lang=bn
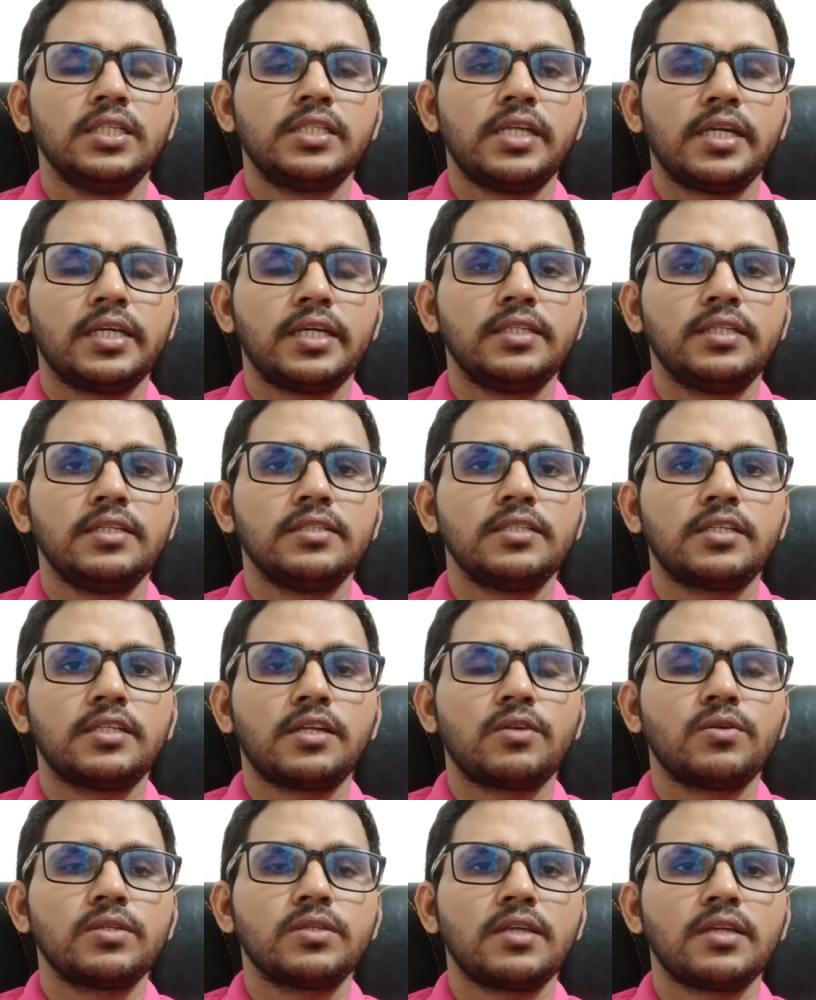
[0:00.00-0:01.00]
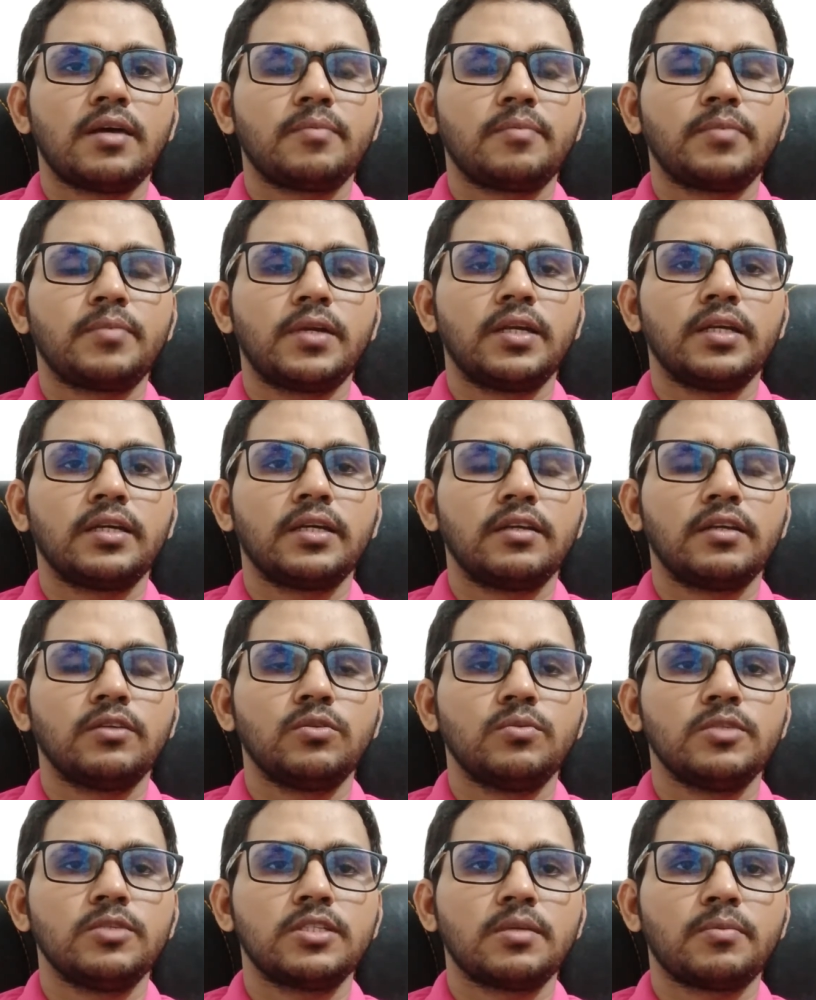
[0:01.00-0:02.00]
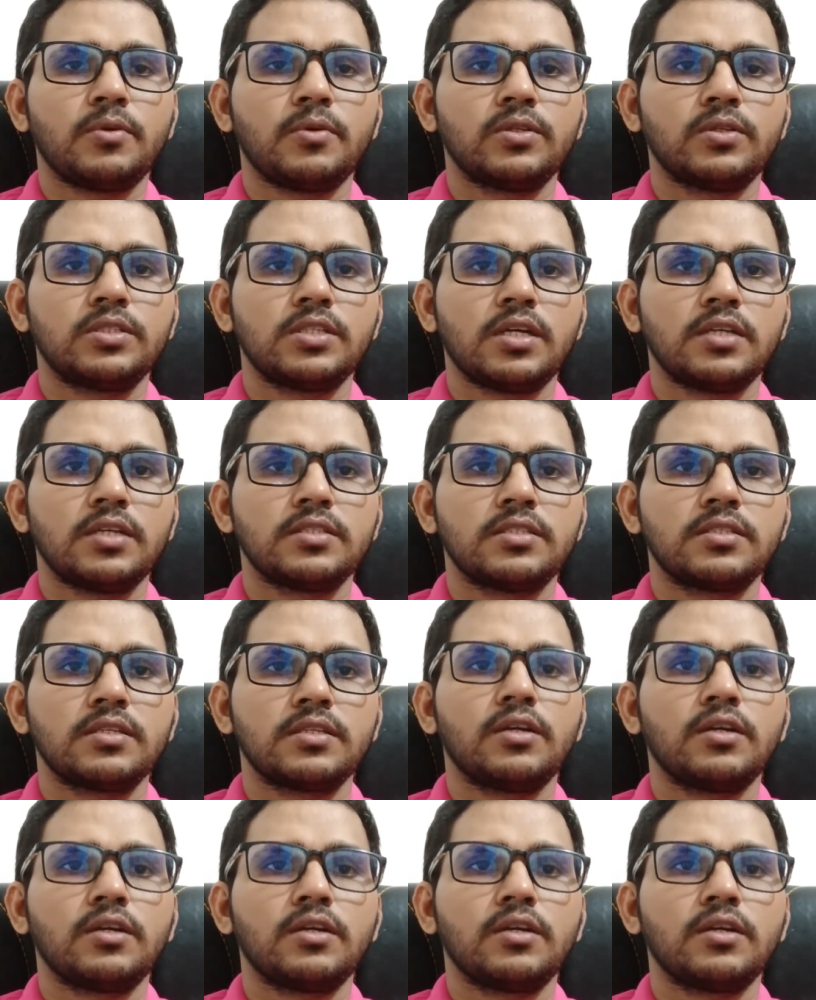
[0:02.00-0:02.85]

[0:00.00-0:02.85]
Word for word: সেক্ষেত্রে যেটা রয়েছে আপনার এখানে কিন্তু ভিসা পাওয়ার চান্স